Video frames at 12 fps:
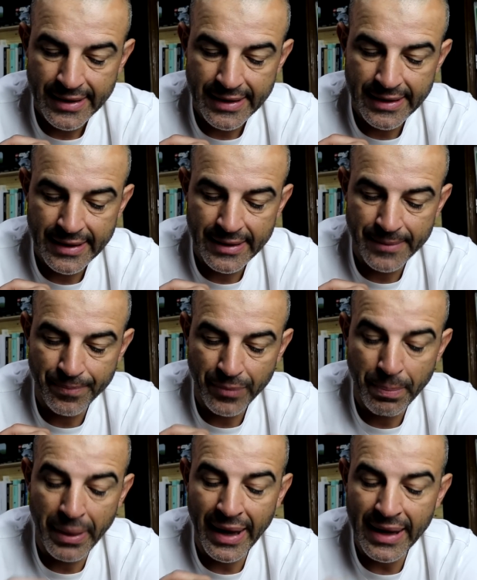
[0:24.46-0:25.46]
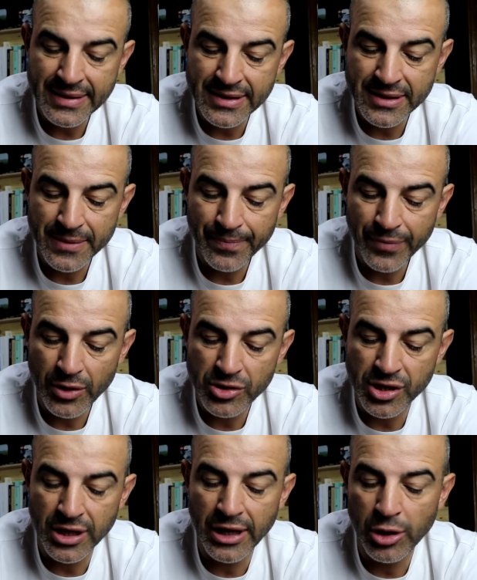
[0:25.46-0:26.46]
Uh, hum, PS,
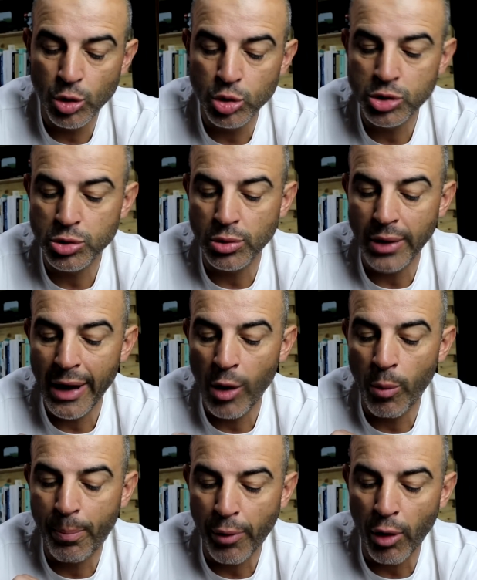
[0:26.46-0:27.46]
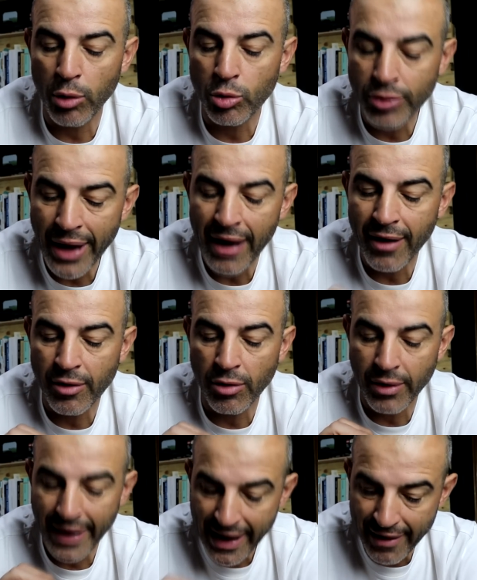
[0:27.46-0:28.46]
selim que uso é o prólogo
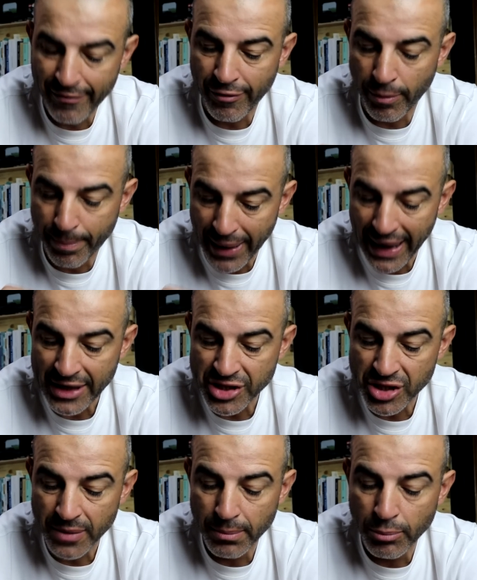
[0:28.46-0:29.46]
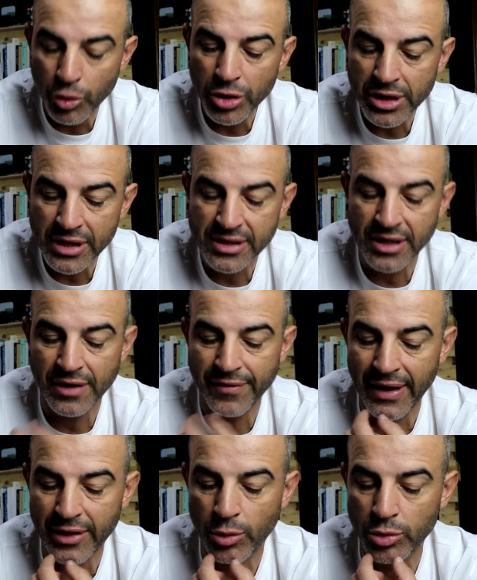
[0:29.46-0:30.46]
Nago Evo Paz, muito
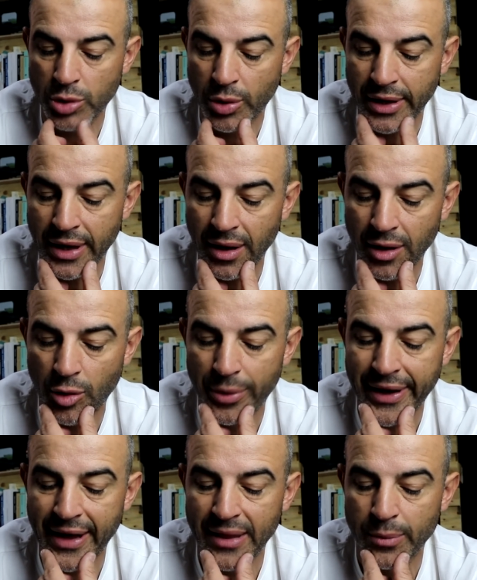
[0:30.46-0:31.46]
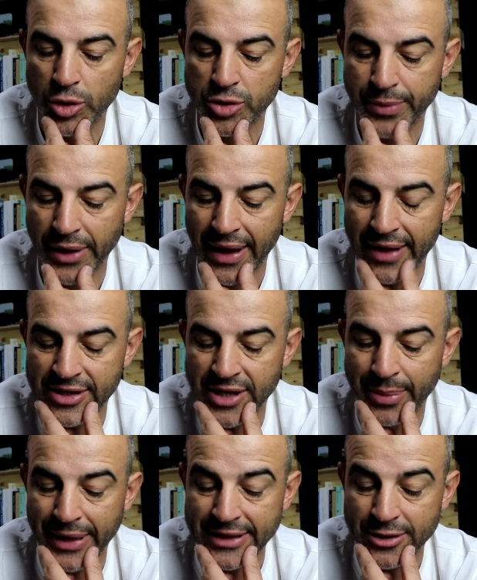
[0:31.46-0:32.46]
incentivado com o teu canal. Obrigado e boas pedaladas.
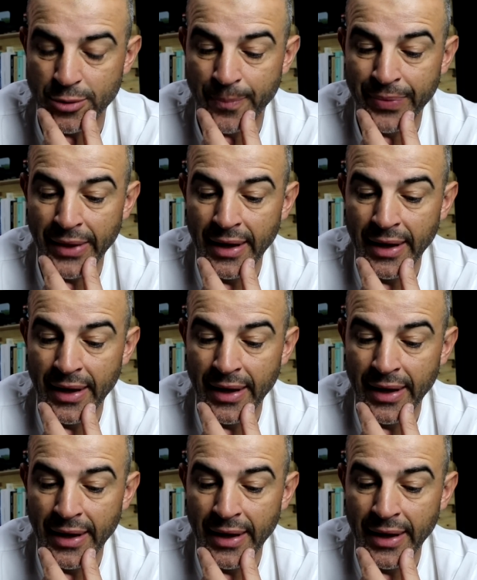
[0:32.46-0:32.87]
Abraço.